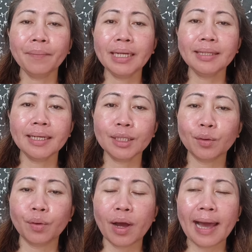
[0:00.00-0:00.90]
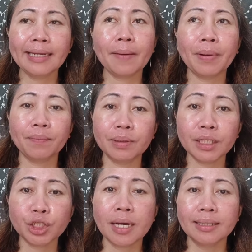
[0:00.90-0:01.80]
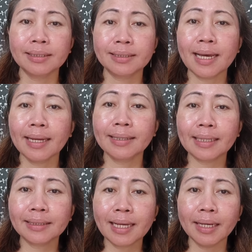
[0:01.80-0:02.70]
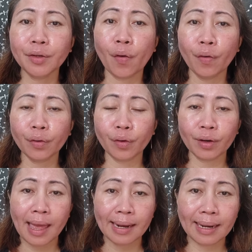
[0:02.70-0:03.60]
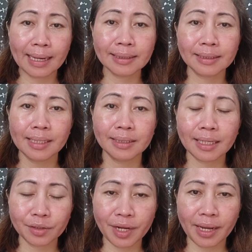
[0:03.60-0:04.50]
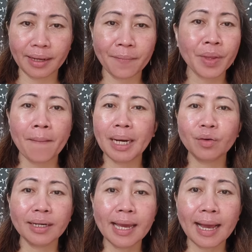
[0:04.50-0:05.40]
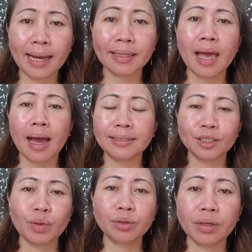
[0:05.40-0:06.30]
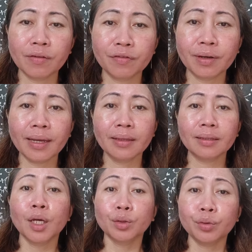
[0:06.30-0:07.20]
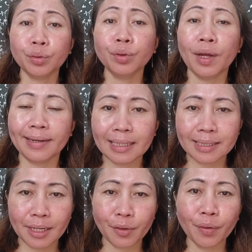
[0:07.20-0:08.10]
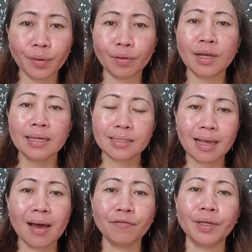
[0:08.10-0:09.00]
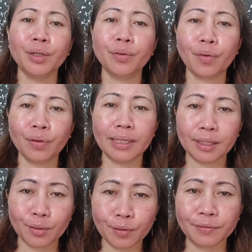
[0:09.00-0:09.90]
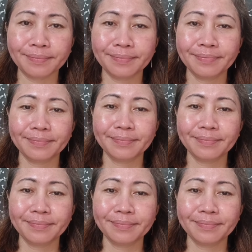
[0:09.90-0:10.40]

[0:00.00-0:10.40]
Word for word: Ang balitang ito ay napublish sa The Sun Hong Kong last Saturday. Bago ang lahat, I just want to give credit to The Sun Hong Kong sa video kong ito.